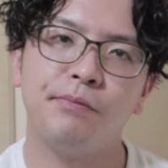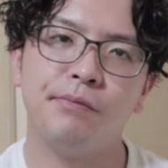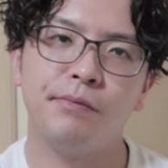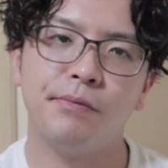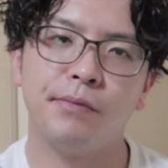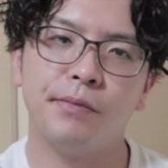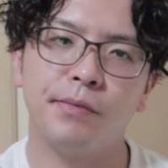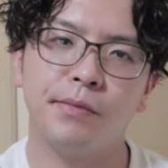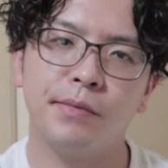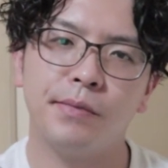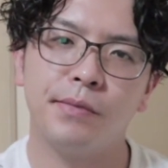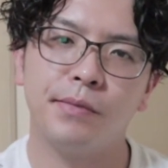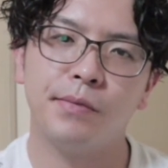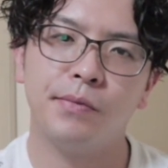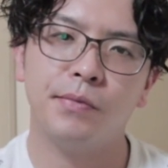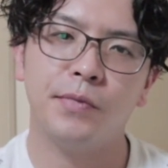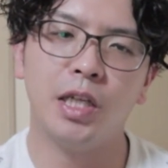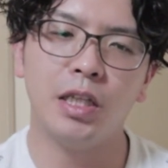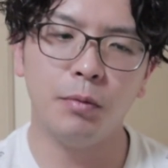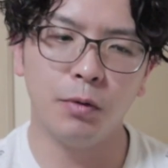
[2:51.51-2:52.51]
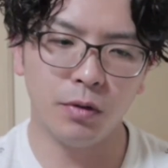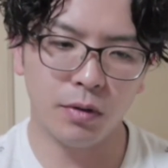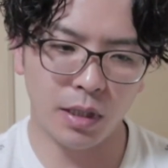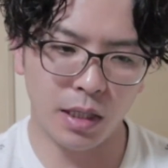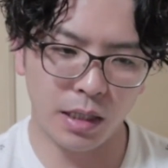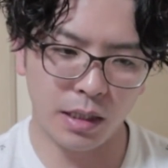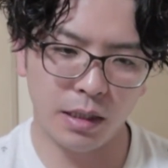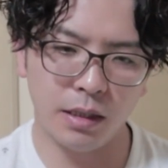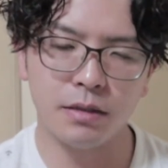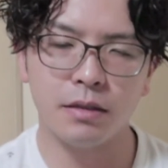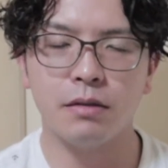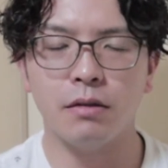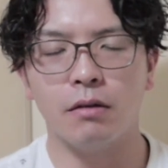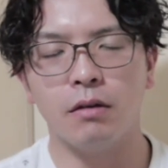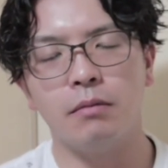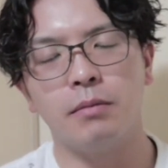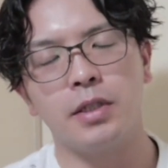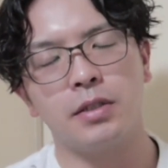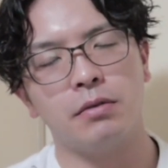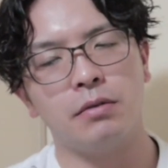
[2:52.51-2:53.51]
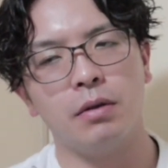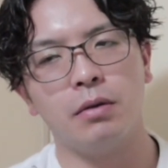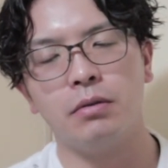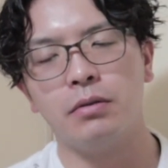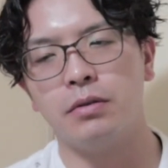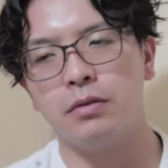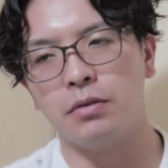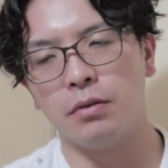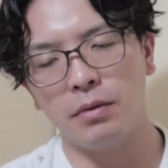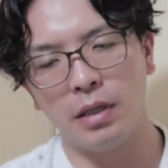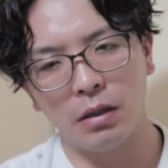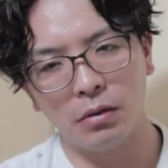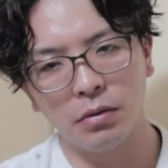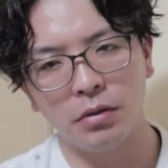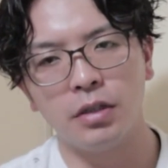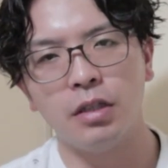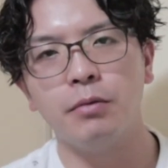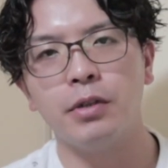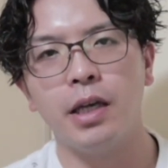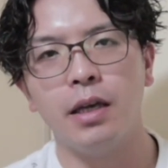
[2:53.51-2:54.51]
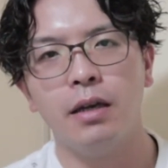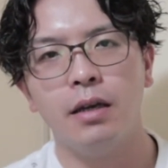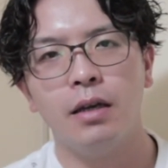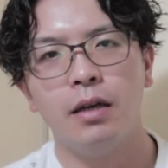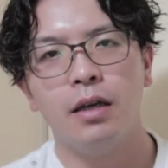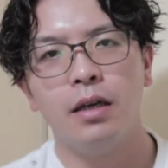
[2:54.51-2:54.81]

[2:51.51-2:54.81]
うんいやでもあれですよ、まあ、そんなことそんなこと言ってもね